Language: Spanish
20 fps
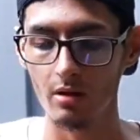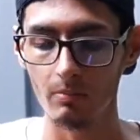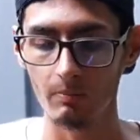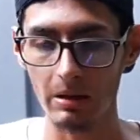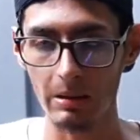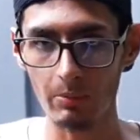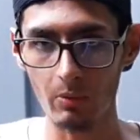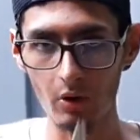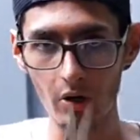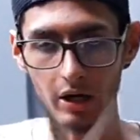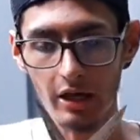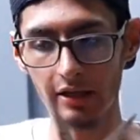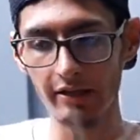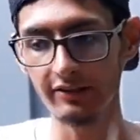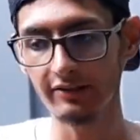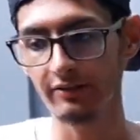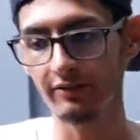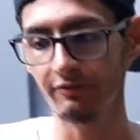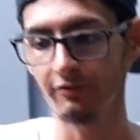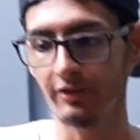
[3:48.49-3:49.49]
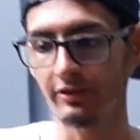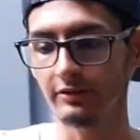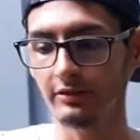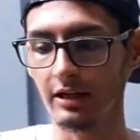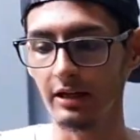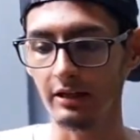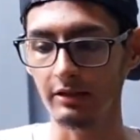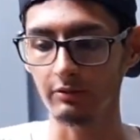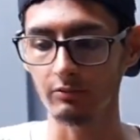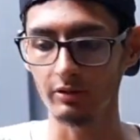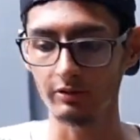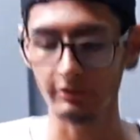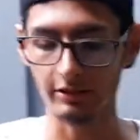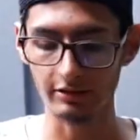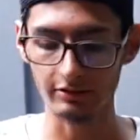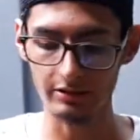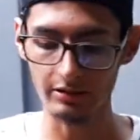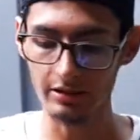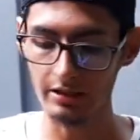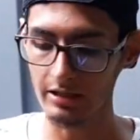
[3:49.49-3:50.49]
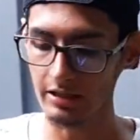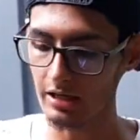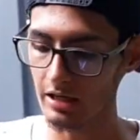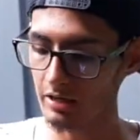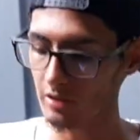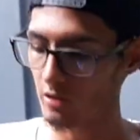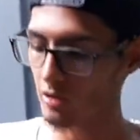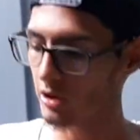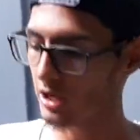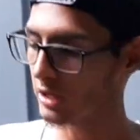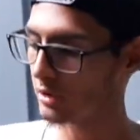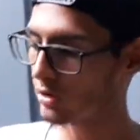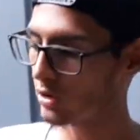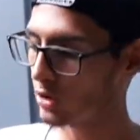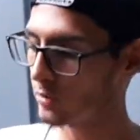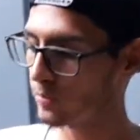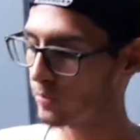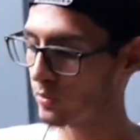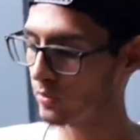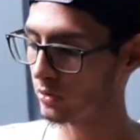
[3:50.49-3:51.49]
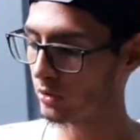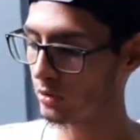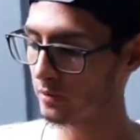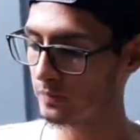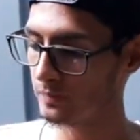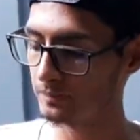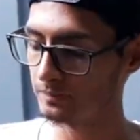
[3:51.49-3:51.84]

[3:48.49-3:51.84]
Vamos a desinfectar nuestra tijera con alcohol puro